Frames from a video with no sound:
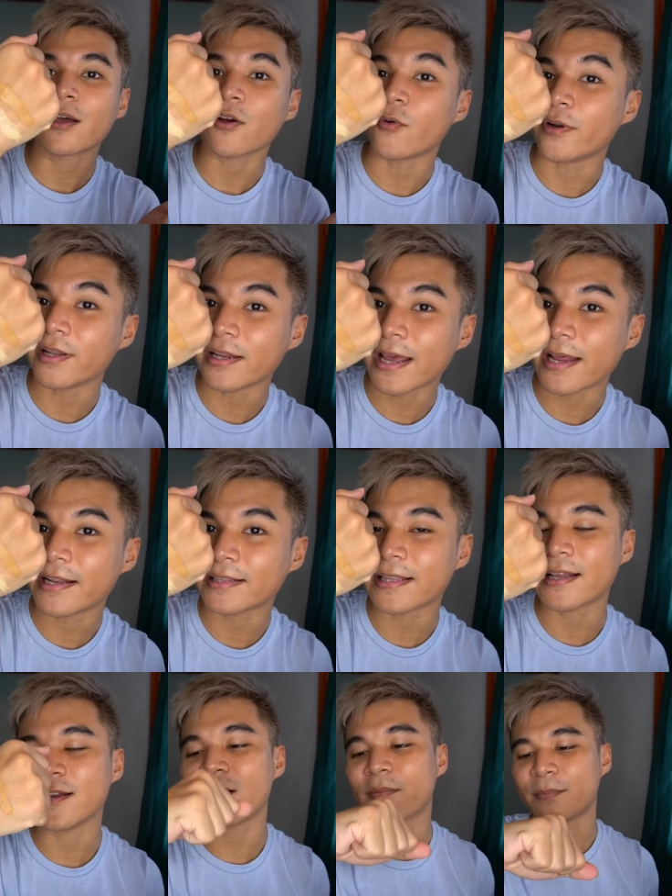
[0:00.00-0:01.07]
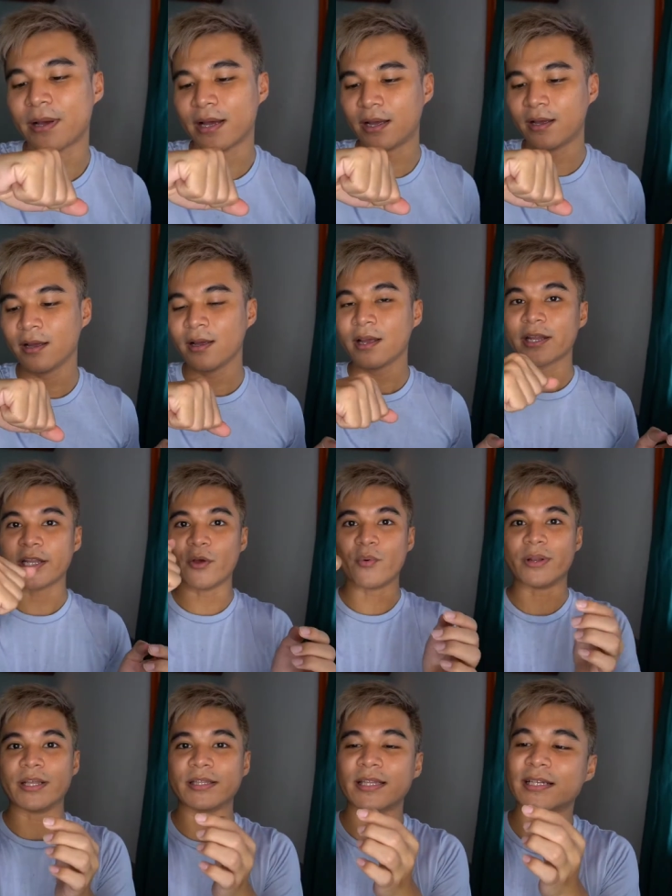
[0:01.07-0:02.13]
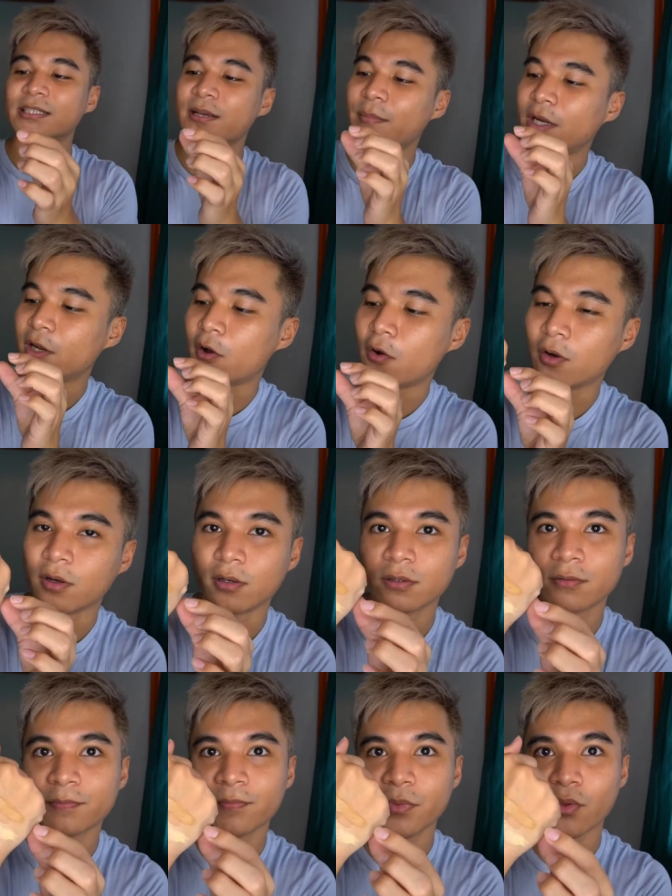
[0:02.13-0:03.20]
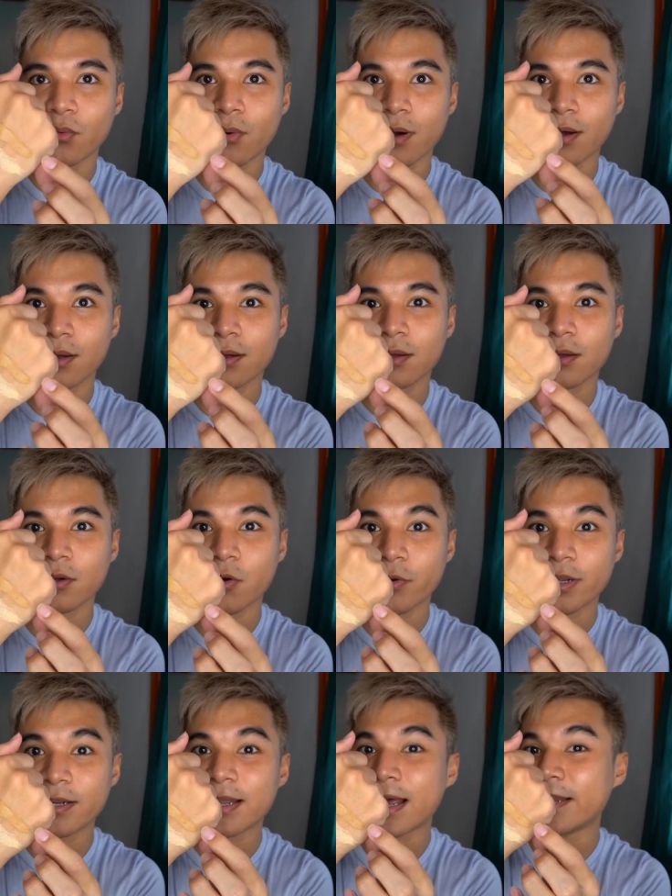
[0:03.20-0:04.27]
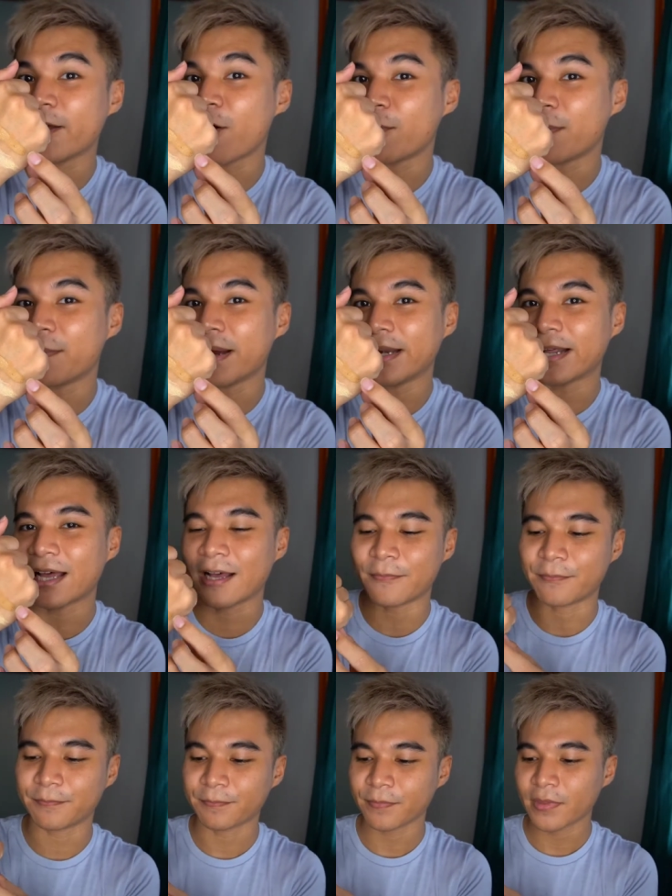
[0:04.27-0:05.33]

โกลเด้นแทนที่เต้เลือกมาเดี๋ยววันนี้เต้จะมาลองตัวโกลเด้นแทนที่ออกมาใหม่นะครับ